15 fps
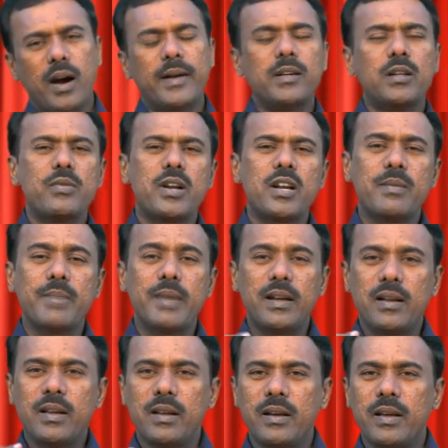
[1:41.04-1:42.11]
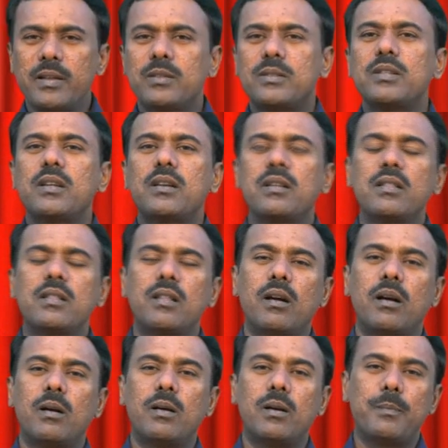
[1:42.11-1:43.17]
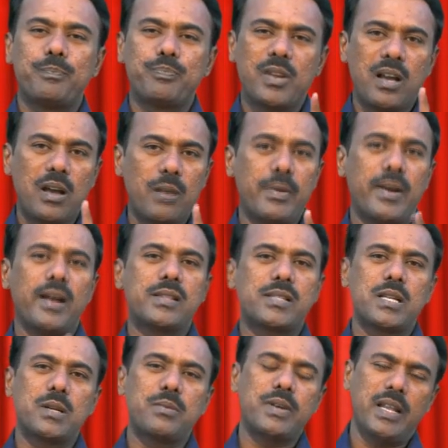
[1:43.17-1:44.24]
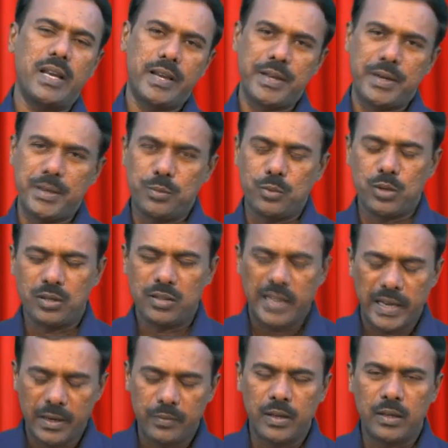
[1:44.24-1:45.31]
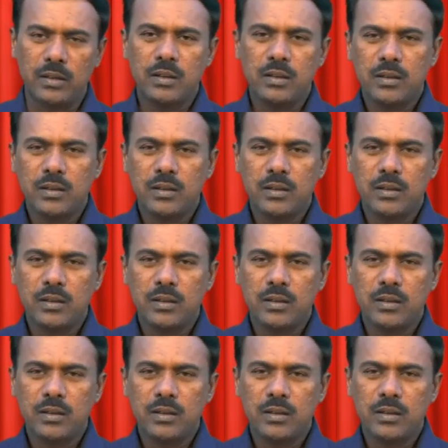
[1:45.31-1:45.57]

ஆண்டவர் நம்மை நினைத்திருந்தால் அவர் ஆசிர்வதிக்கிற ஒரு தேவன்